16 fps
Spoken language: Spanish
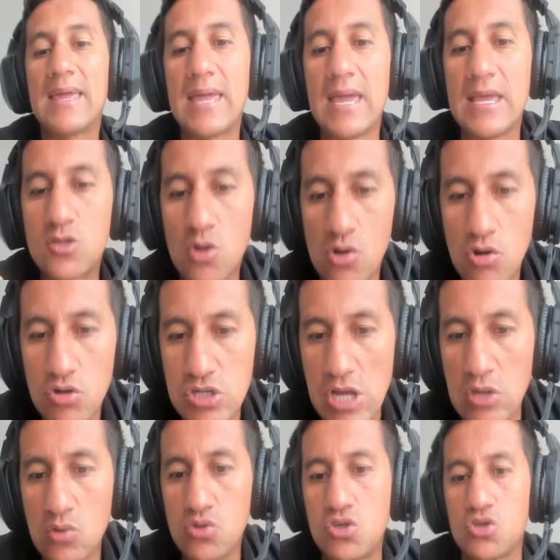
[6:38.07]
¿Qué son los
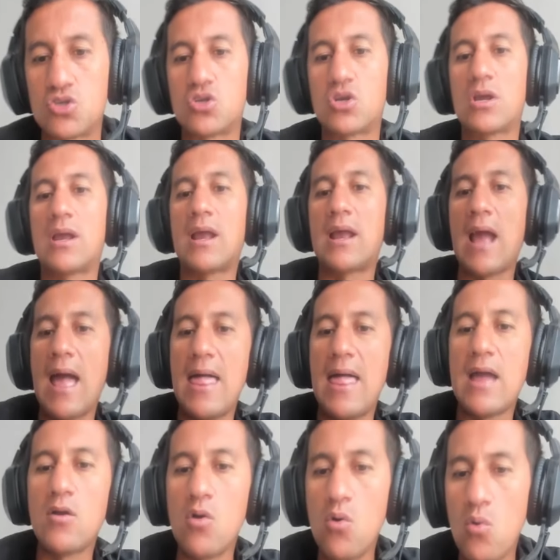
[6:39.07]
anuncios?
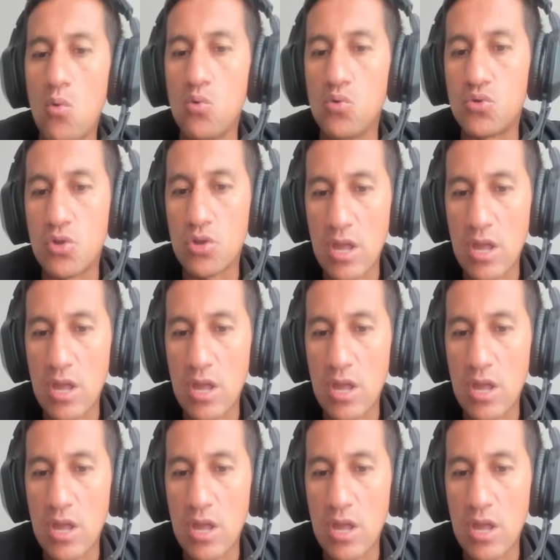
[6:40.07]
Cada conjunto